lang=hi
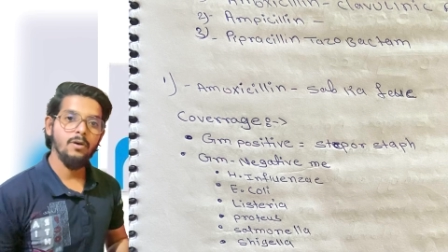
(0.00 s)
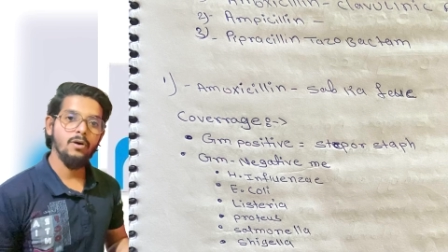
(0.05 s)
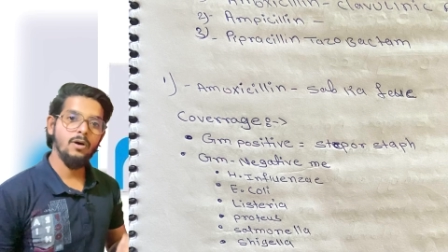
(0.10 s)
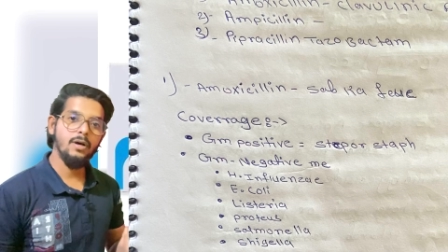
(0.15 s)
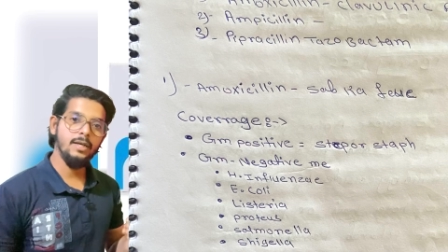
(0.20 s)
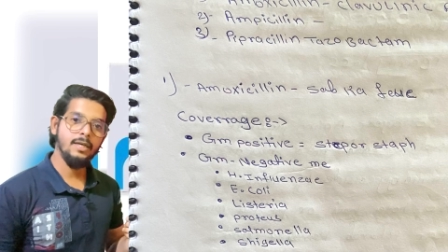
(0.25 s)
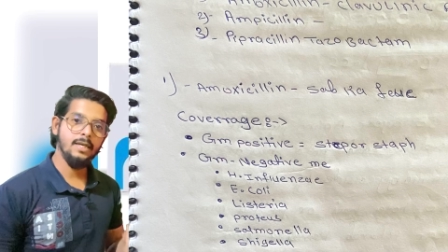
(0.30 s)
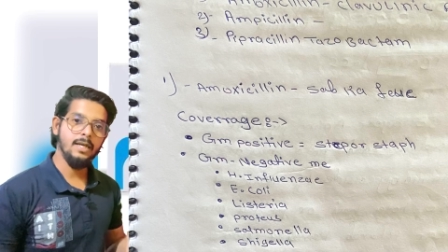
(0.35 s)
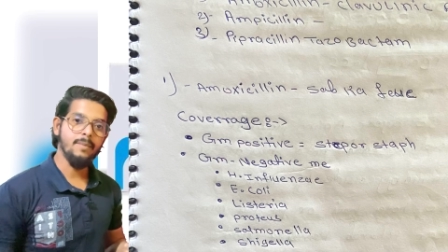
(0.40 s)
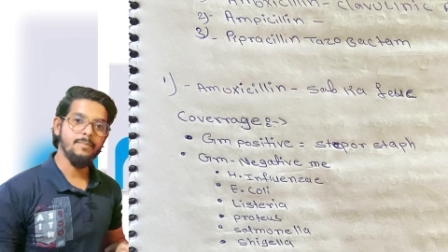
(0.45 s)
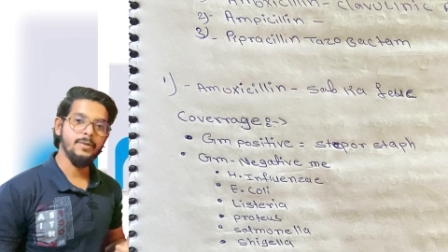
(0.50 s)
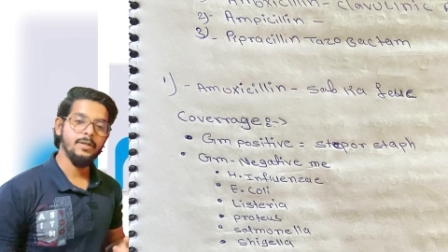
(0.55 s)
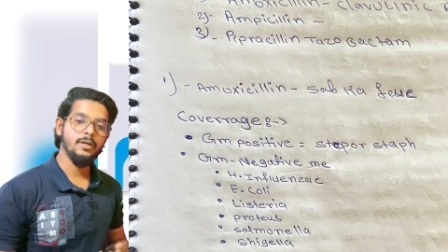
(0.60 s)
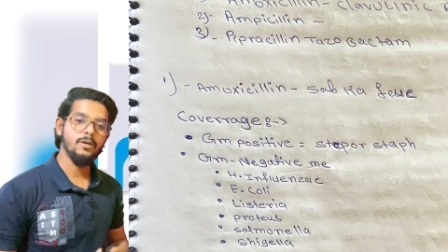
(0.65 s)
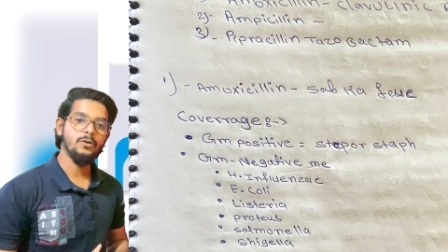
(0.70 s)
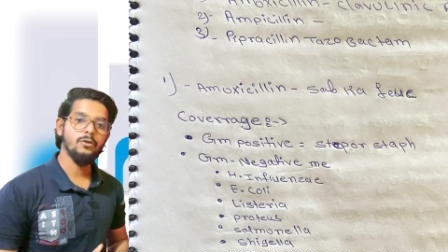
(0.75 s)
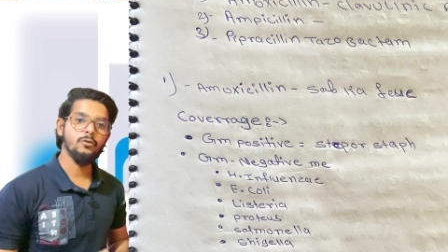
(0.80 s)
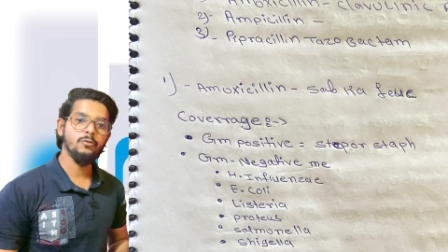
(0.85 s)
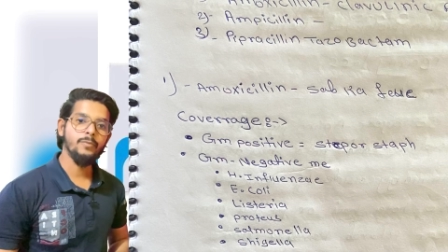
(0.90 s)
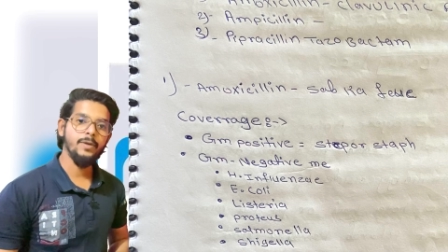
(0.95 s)
और ग्राम
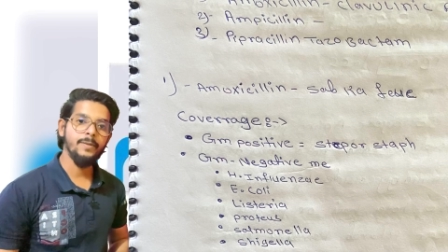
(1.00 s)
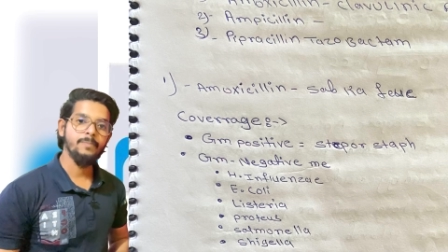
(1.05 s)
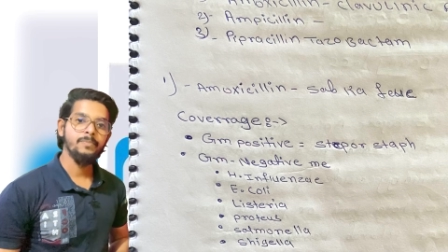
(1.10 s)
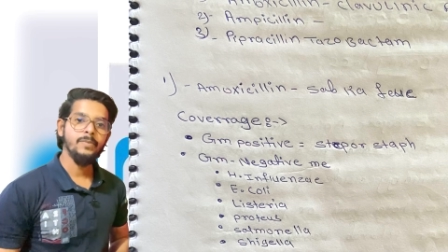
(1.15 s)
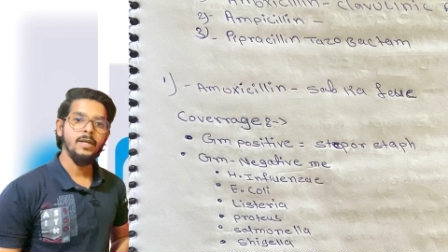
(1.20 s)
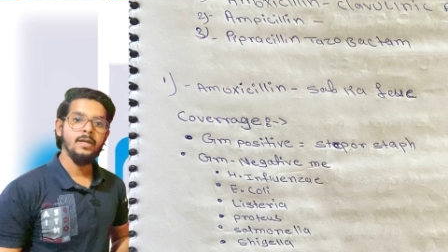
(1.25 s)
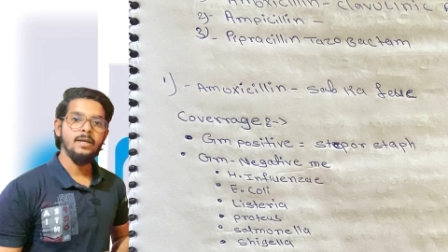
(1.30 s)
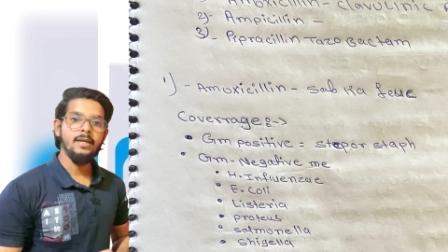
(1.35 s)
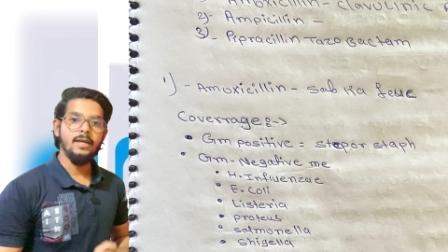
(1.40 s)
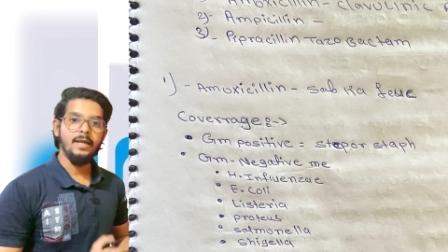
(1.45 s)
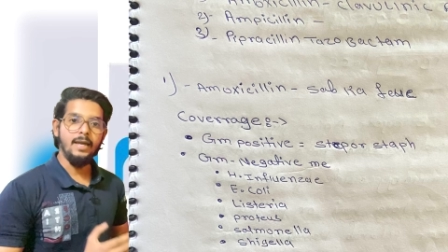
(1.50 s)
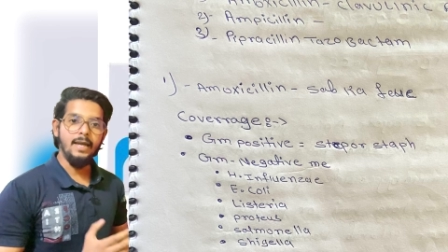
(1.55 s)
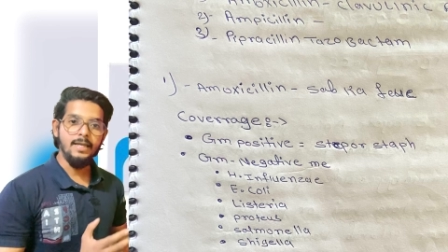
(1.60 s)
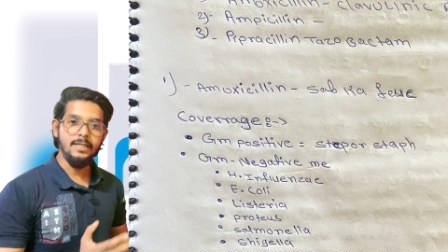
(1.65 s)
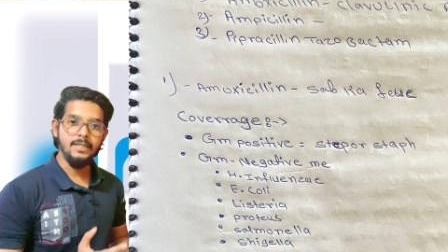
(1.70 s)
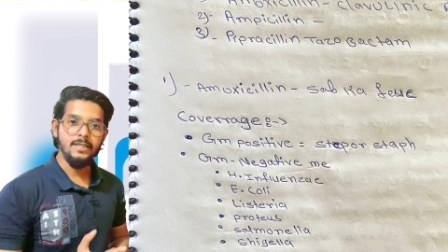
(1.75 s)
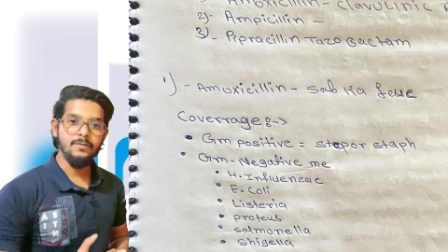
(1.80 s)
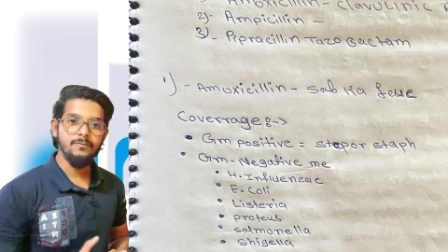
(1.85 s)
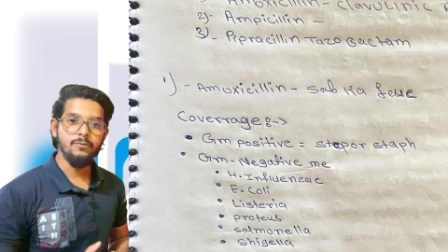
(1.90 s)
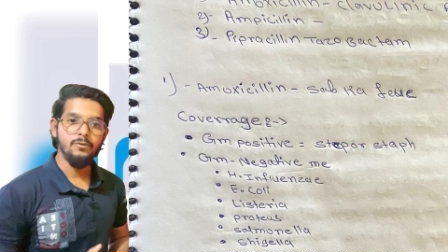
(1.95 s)
निगेटिव में
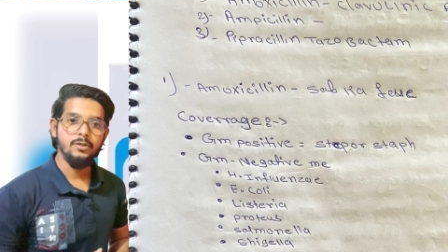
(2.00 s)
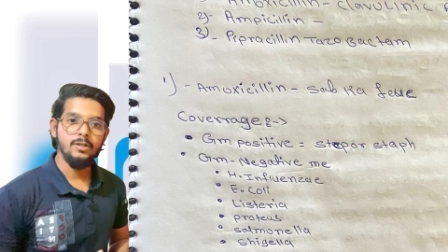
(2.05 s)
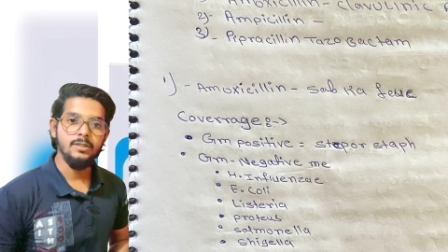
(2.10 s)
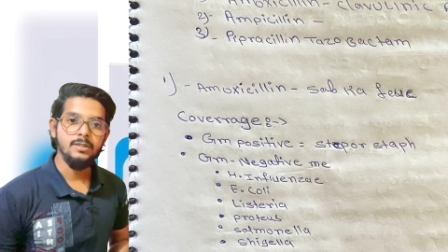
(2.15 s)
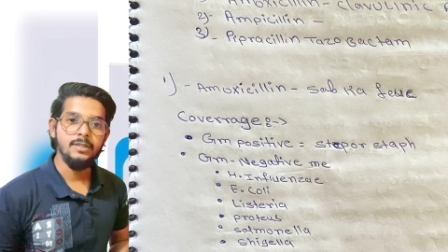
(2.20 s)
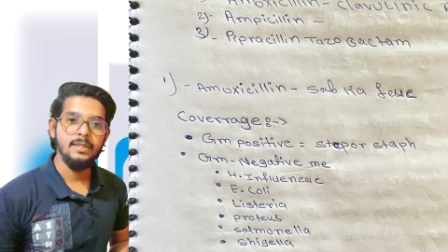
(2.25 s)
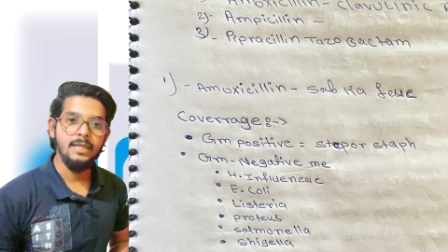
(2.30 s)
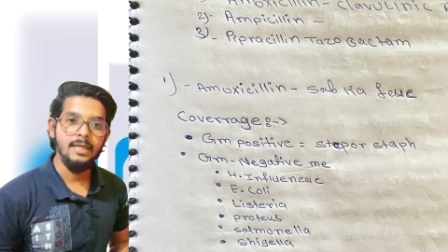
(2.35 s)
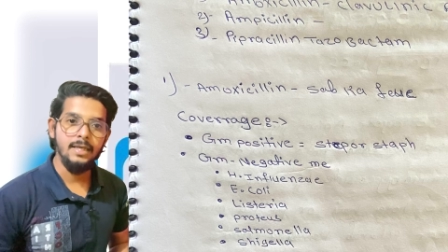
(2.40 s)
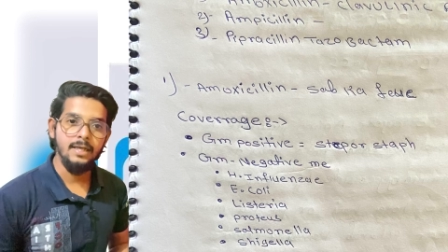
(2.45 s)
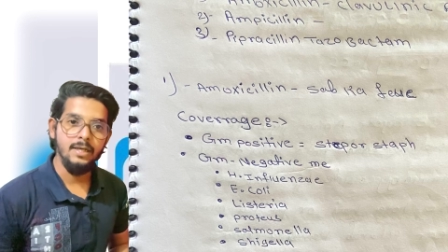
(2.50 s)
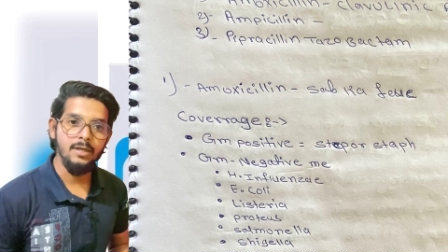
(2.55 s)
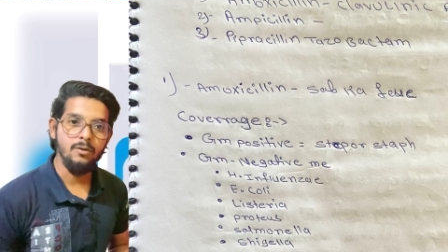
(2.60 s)
एच इन्फ्लुएंजी